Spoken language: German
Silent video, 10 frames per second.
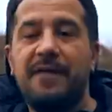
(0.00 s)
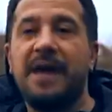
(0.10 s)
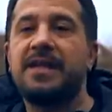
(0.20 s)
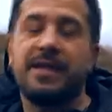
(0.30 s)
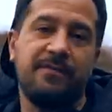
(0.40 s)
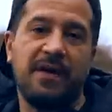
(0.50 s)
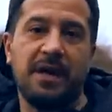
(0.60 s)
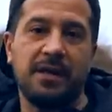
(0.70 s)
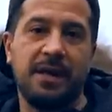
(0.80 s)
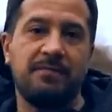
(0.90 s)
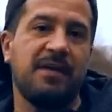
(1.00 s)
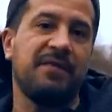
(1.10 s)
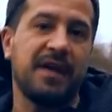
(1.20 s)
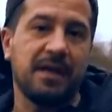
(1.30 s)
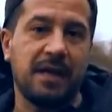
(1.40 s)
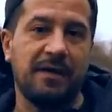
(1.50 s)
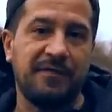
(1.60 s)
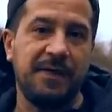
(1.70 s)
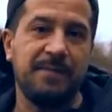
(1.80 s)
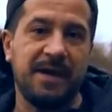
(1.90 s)
werde ich dem Werder geben. Bei Werder kann
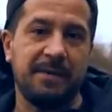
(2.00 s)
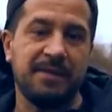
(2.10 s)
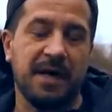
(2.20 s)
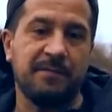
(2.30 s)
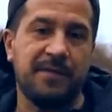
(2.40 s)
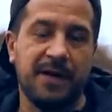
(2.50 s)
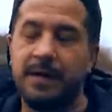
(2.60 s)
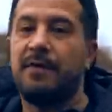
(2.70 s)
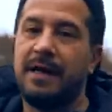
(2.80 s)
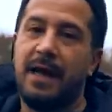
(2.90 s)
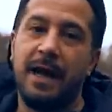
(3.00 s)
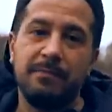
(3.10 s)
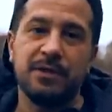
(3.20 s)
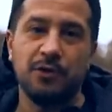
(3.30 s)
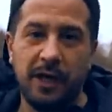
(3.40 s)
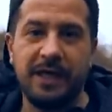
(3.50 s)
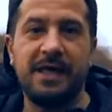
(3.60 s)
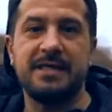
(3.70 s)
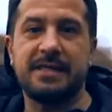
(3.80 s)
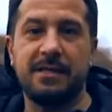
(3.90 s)
viel mehr damit anfangen, weil er hat mir so eine
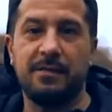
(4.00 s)
Geste